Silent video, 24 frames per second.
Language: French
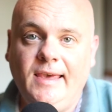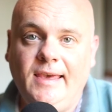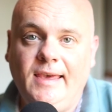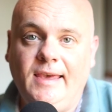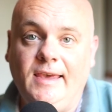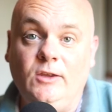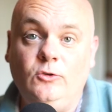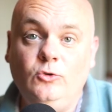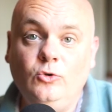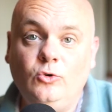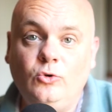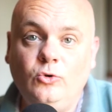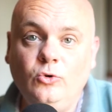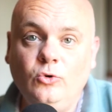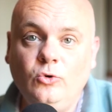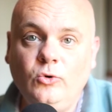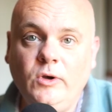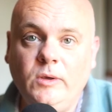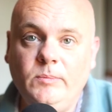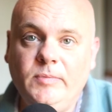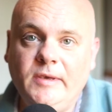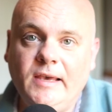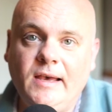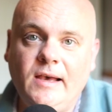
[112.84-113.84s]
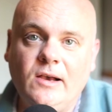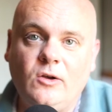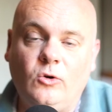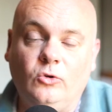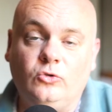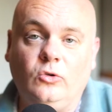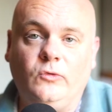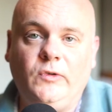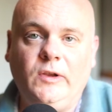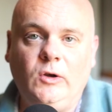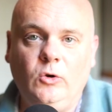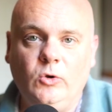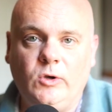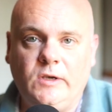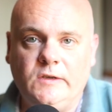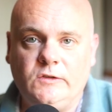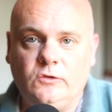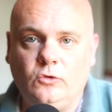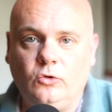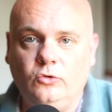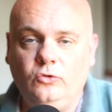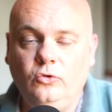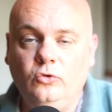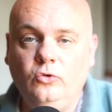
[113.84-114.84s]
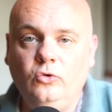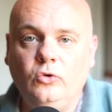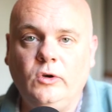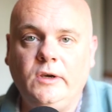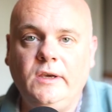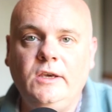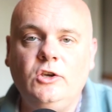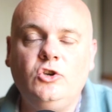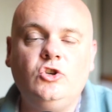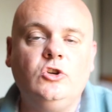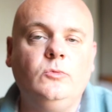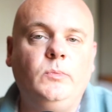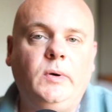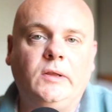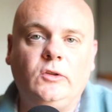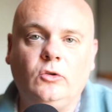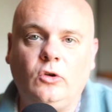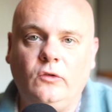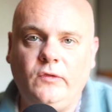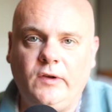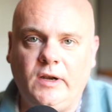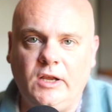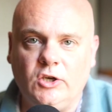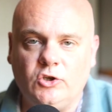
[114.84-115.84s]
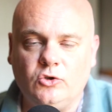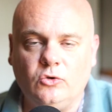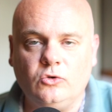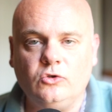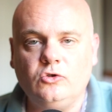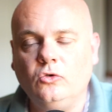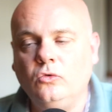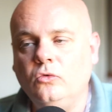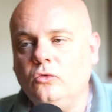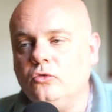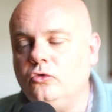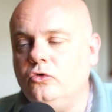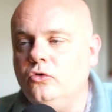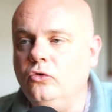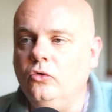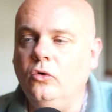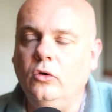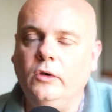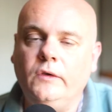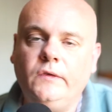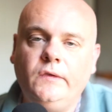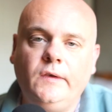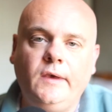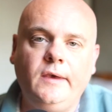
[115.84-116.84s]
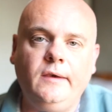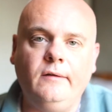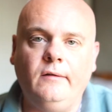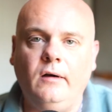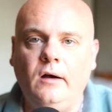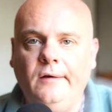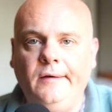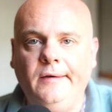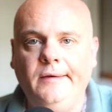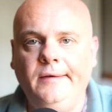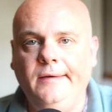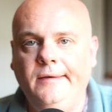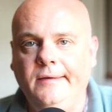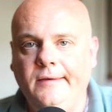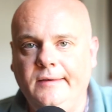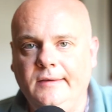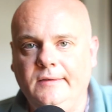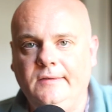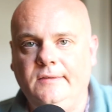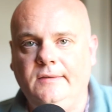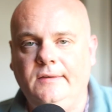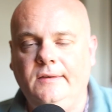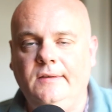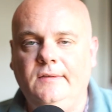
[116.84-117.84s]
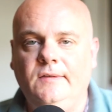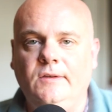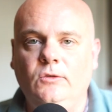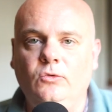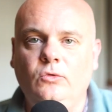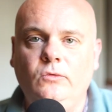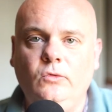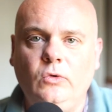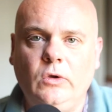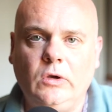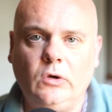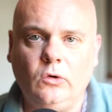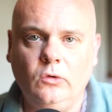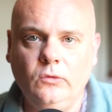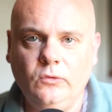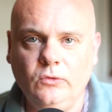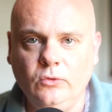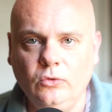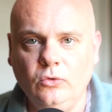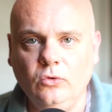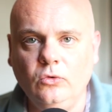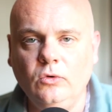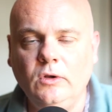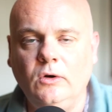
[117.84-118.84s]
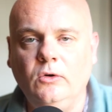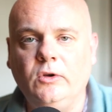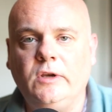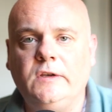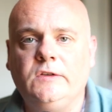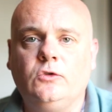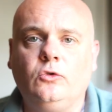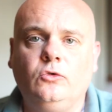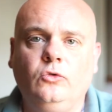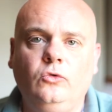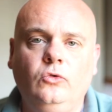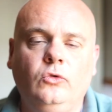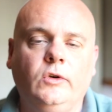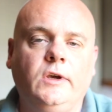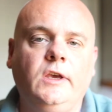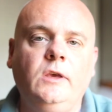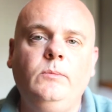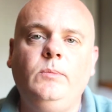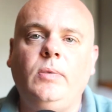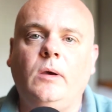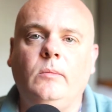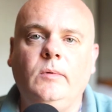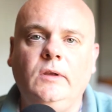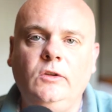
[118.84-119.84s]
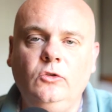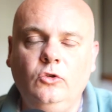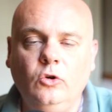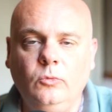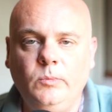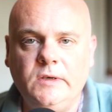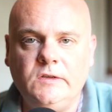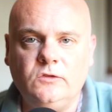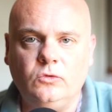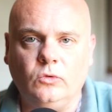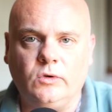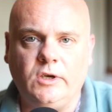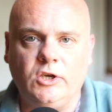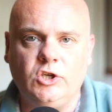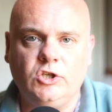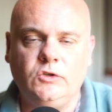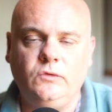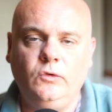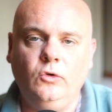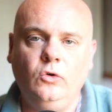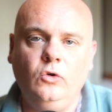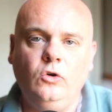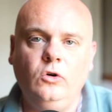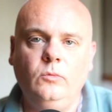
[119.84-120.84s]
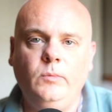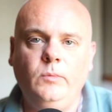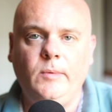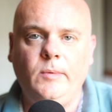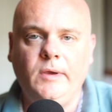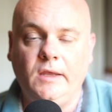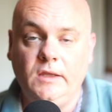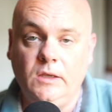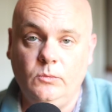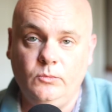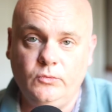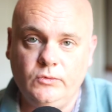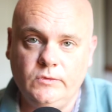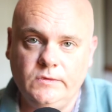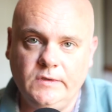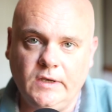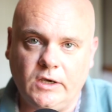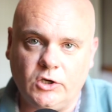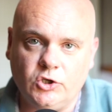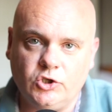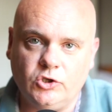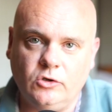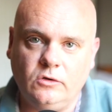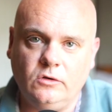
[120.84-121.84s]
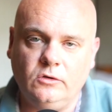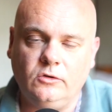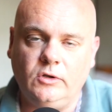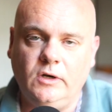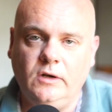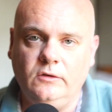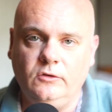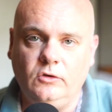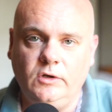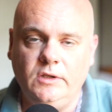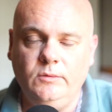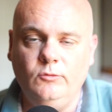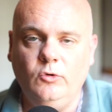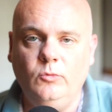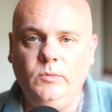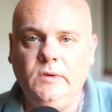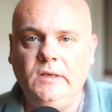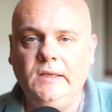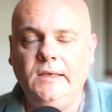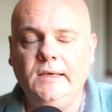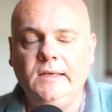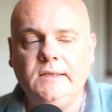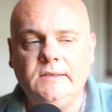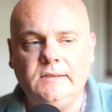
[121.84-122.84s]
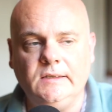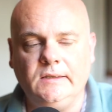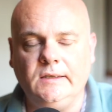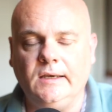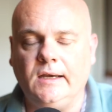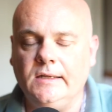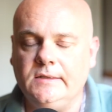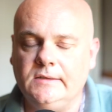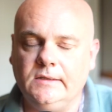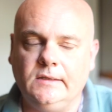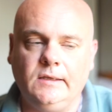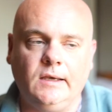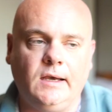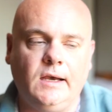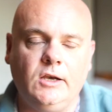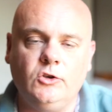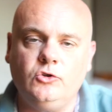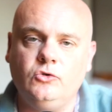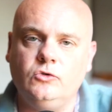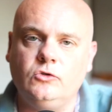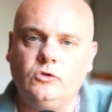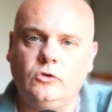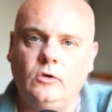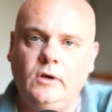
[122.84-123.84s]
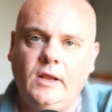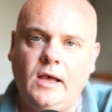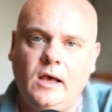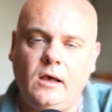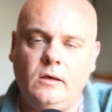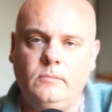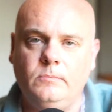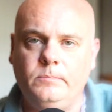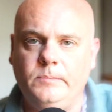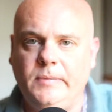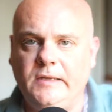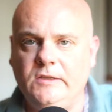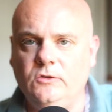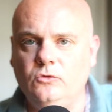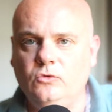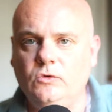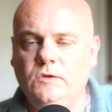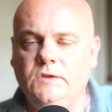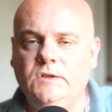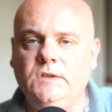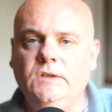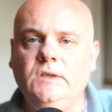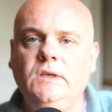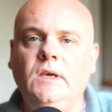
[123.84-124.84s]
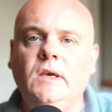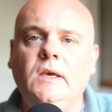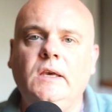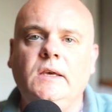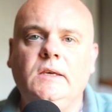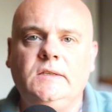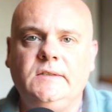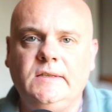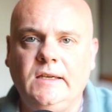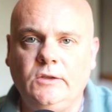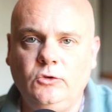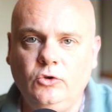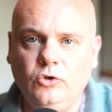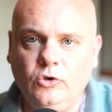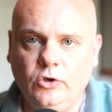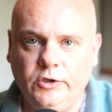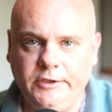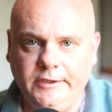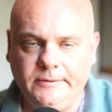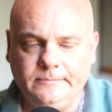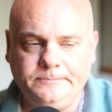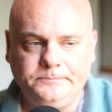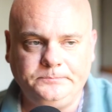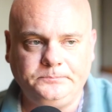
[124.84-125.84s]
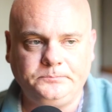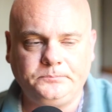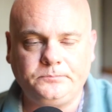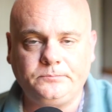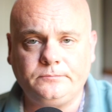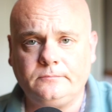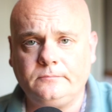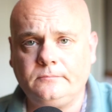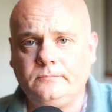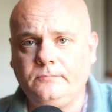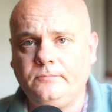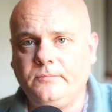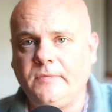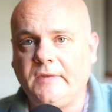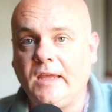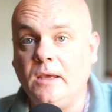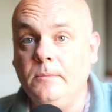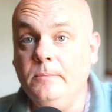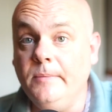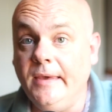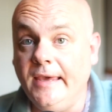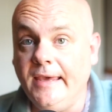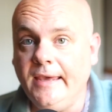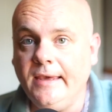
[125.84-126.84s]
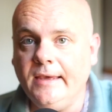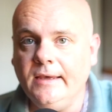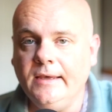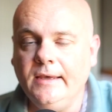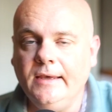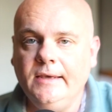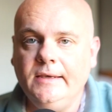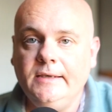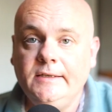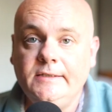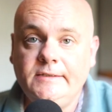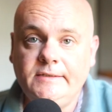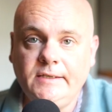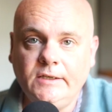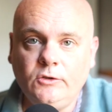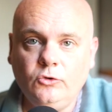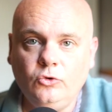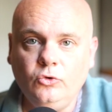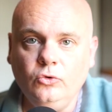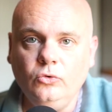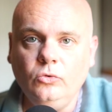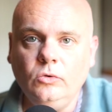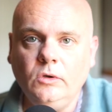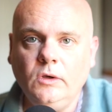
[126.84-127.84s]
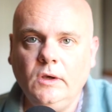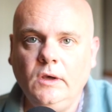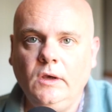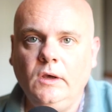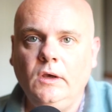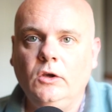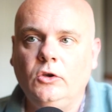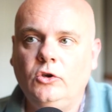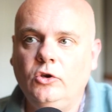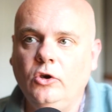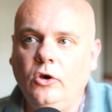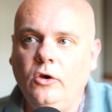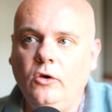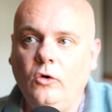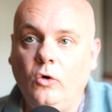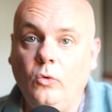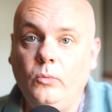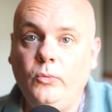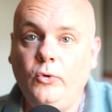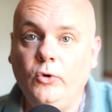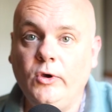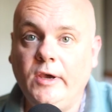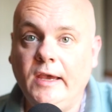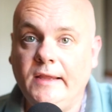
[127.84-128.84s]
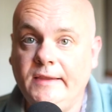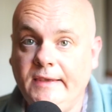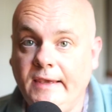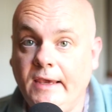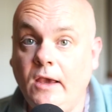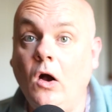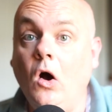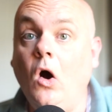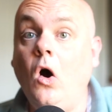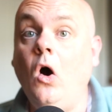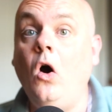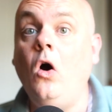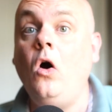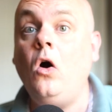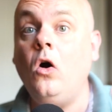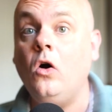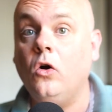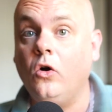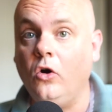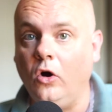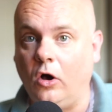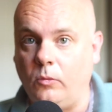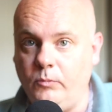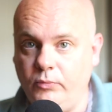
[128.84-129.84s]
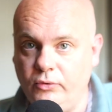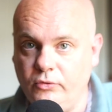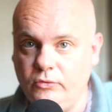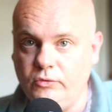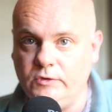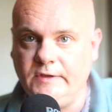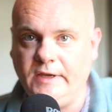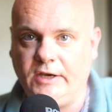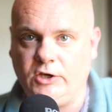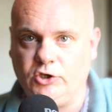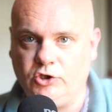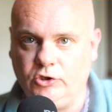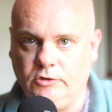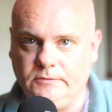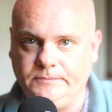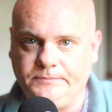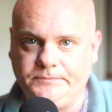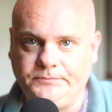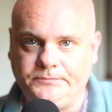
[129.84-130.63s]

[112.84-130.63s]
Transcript: Et du coup, eh bien, quand on fait la location courte durée, je vais pas te refaire la chanson, tu le sais, hein, euh, c'est du vu et revu. La location courte durée permet de doper son cash flow, de gagner plus d'argent dans, l'immobilier, etc., etc. Jusque-là, pas de souci, ça tu connais. Mais sais-tu qu'on peut gagner encore plus d'argent